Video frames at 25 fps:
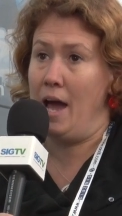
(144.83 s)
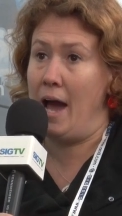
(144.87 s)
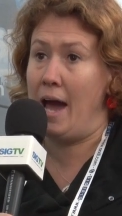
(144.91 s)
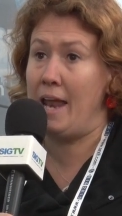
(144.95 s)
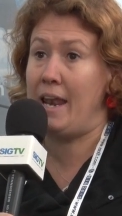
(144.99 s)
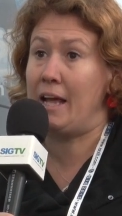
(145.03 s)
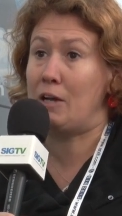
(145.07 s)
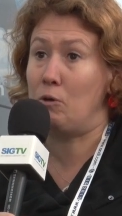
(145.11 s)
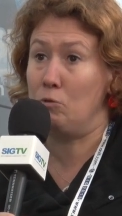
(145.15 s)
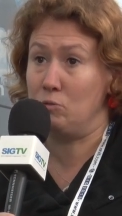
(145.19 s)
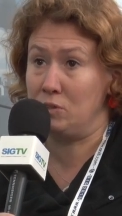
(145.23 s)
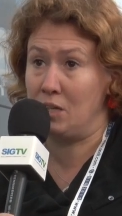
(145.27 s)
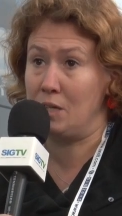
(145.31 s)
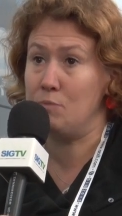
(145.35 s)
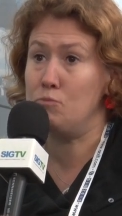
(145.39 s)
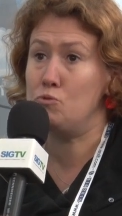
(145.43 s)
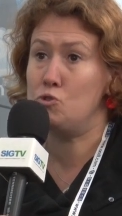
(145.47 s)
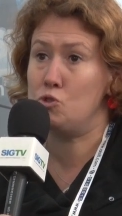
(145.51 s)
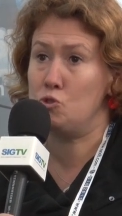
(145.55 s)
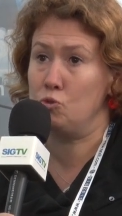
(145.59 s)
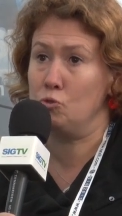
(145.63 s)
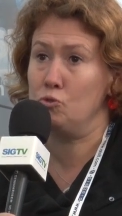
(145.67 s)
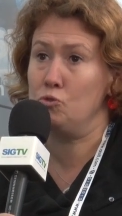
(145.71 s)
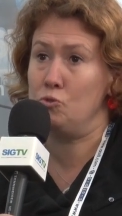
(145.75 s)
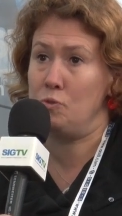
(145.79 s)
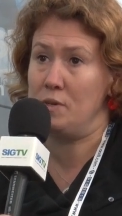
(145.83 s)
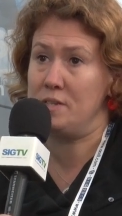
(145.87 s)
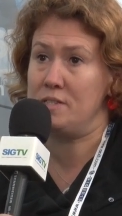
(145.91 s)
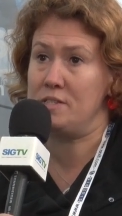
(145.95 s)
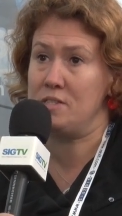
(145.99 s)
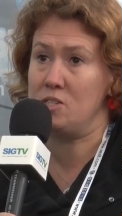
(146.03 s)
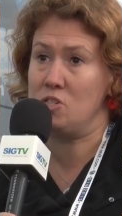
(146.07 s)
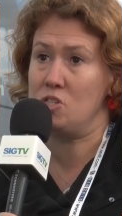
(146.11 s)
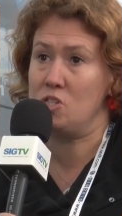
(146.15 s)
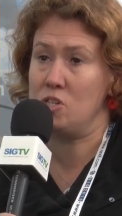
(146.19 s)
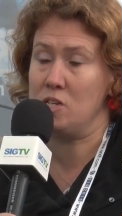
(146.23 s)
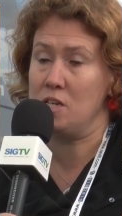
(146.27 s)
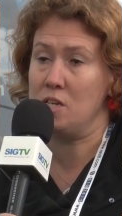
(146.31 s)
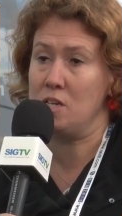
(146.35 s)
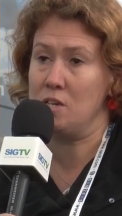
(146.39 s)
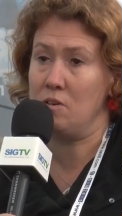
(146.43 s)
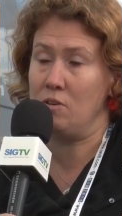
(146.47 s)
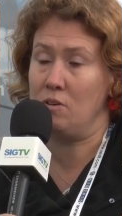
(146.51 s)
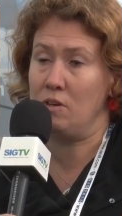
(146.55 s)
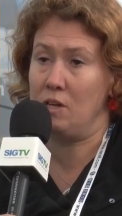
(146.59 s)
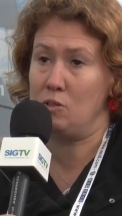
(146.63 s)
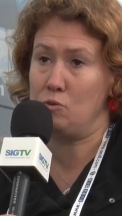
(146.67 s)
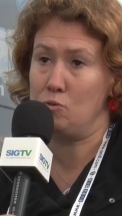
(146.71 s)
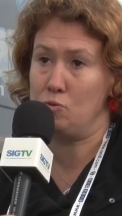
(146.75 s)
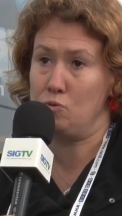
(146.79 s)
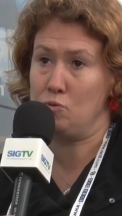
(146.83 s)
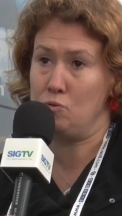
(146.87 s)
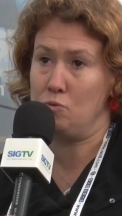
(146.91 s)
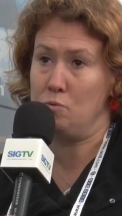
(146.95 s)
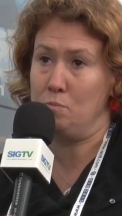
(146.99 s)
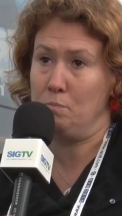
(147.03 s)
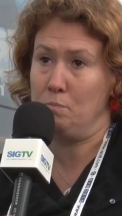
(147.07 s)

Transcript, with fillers: à la contribution du SIG là-dessus.